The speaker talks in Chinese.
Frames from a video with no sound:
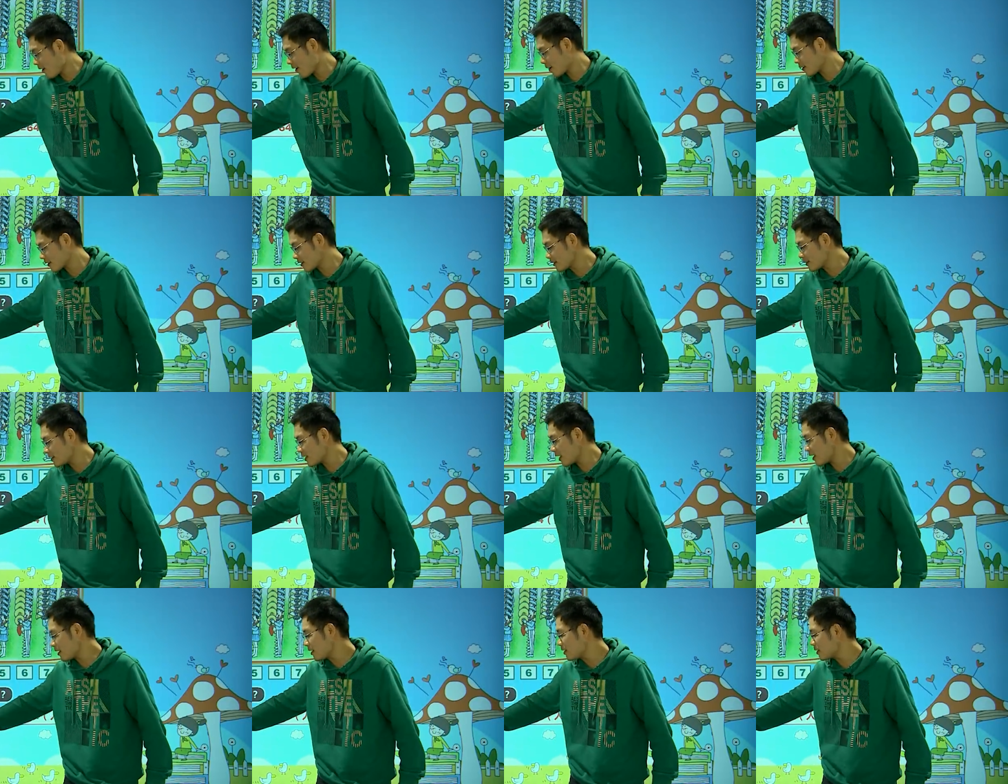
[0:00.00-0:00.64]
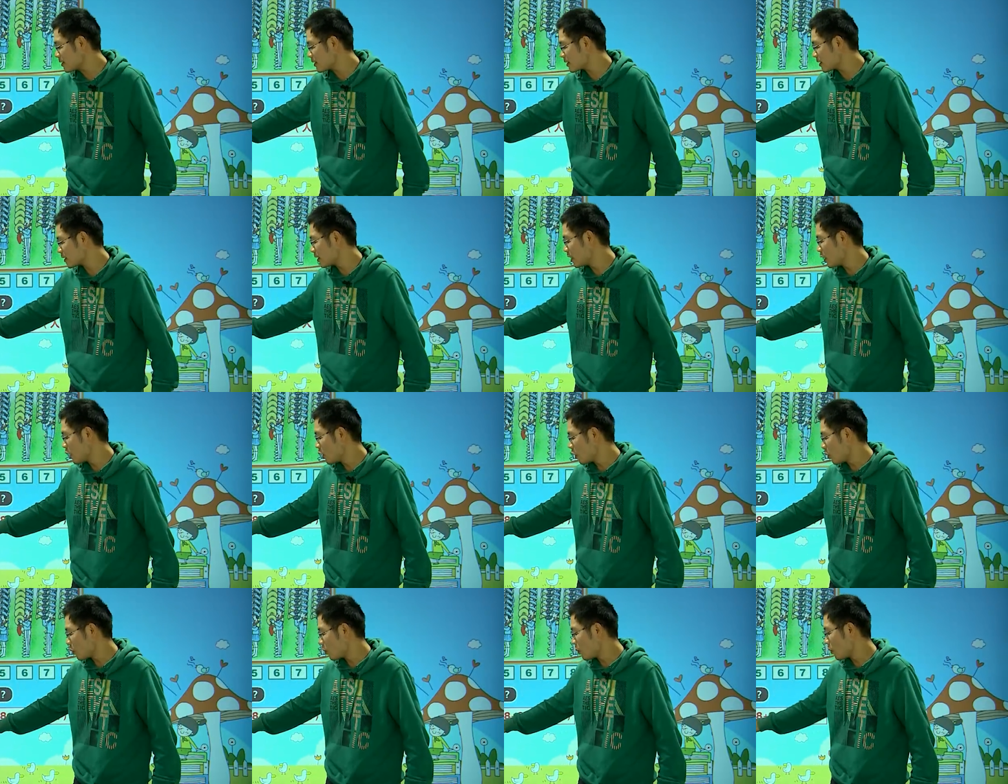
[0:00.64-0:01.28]
二三
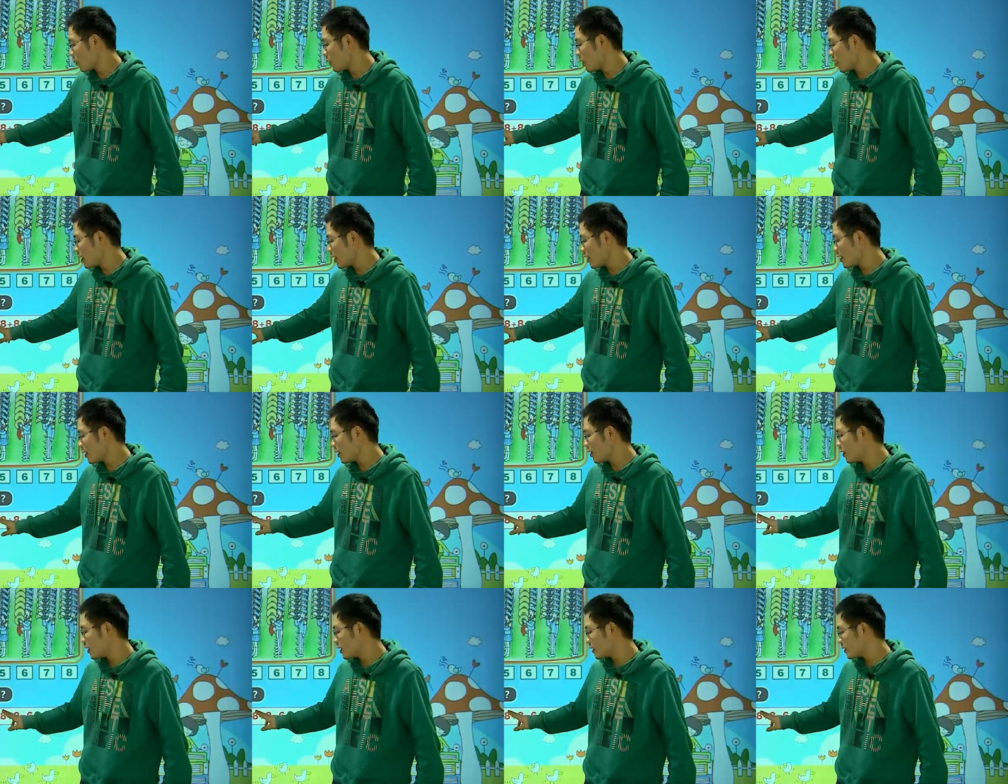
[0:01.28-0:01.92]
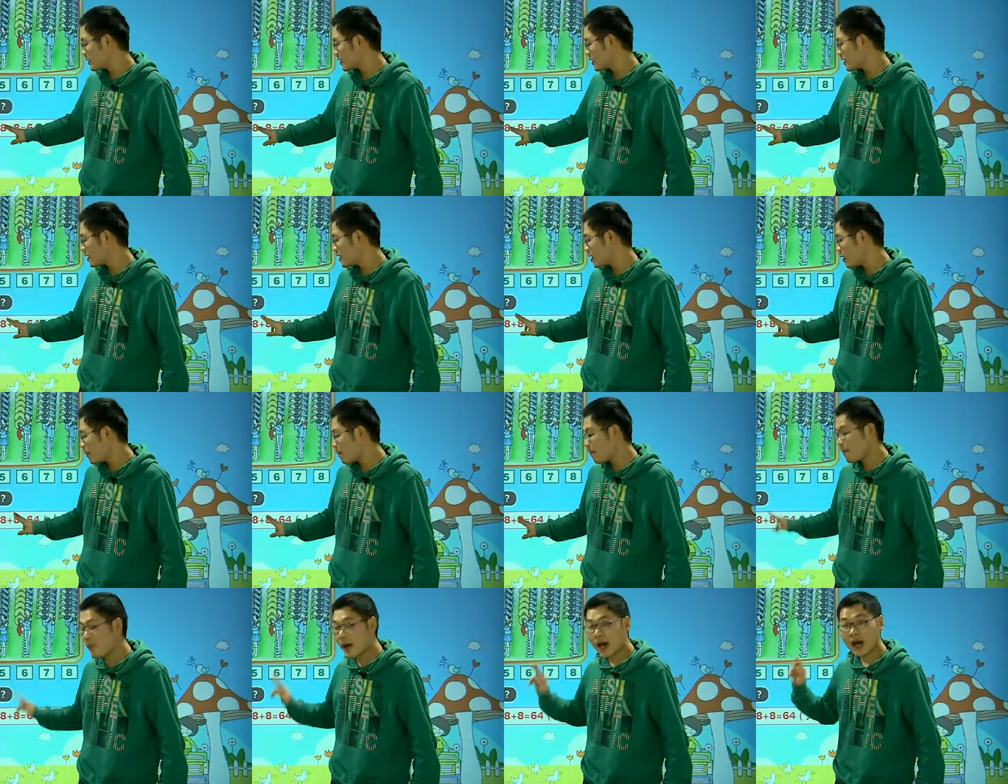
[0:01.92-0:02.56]
四五六
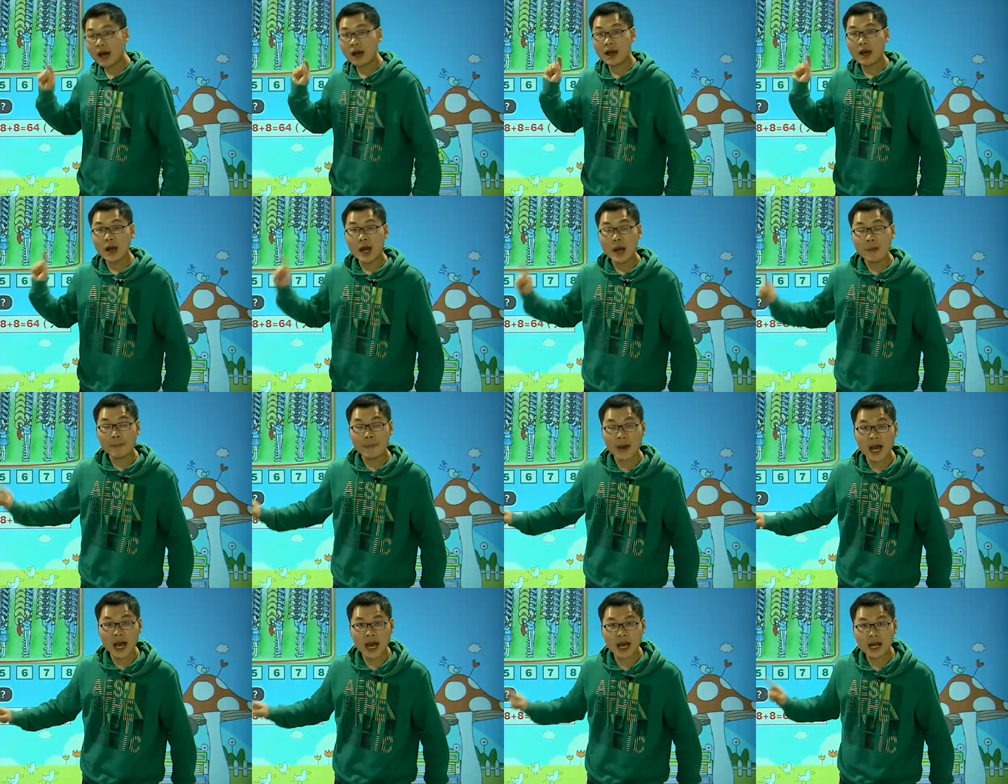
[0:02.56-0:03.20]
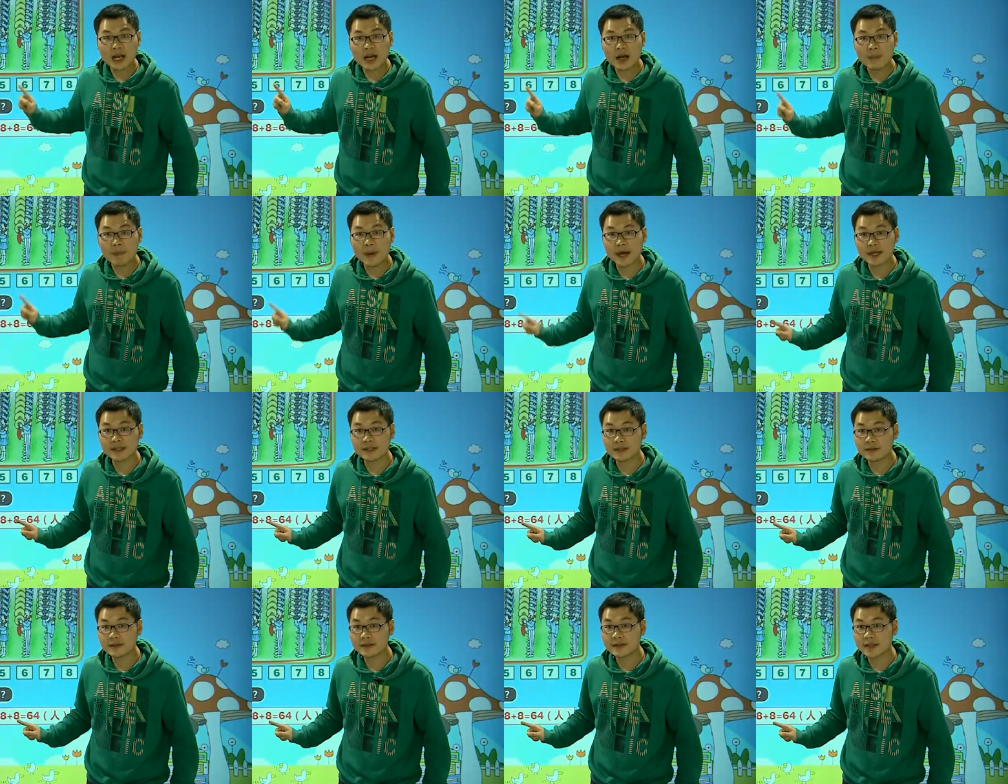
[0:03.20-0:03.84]
七八，八个
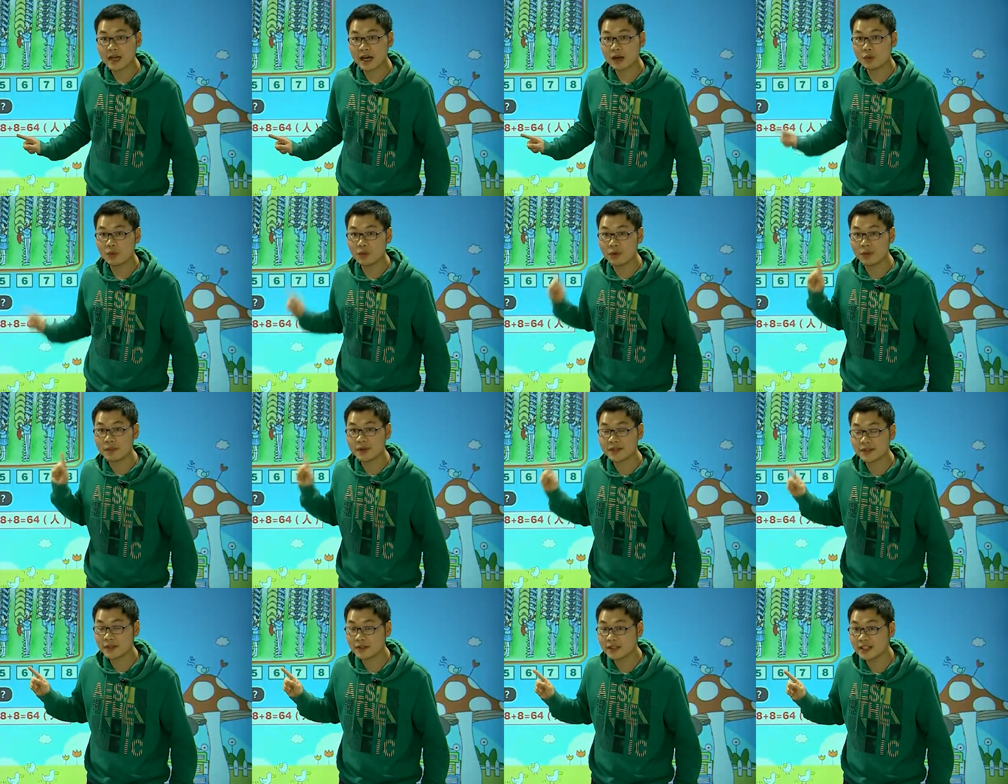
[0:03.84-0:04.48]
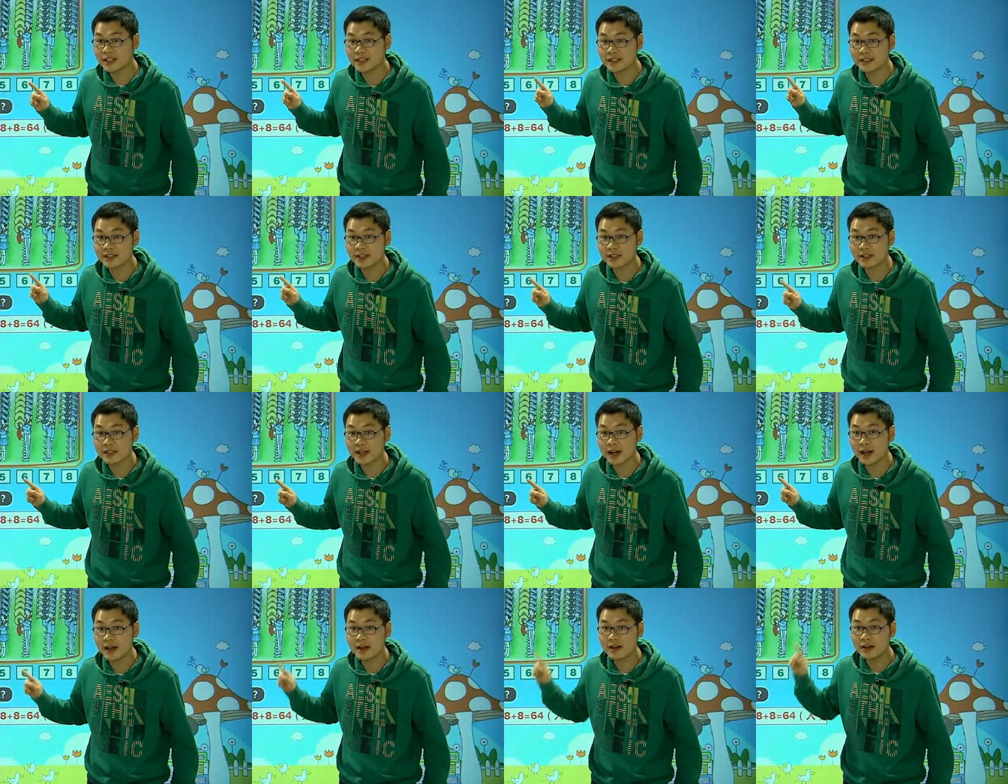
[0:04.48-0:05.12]
八相加，我们就可以写
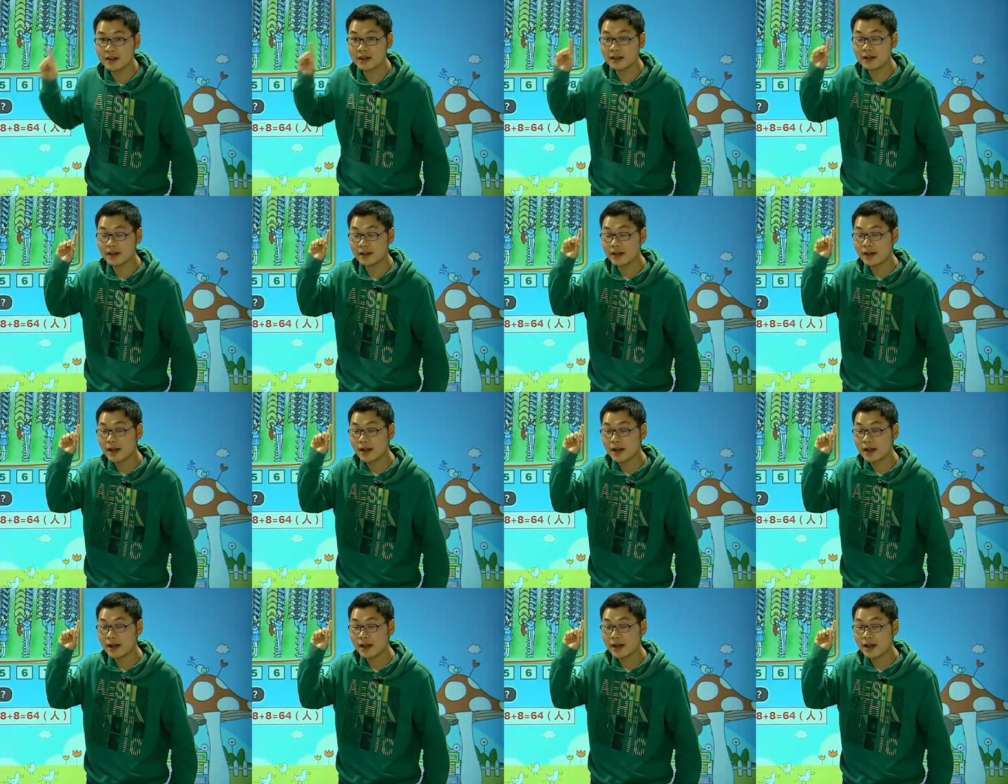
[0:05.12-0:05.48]
成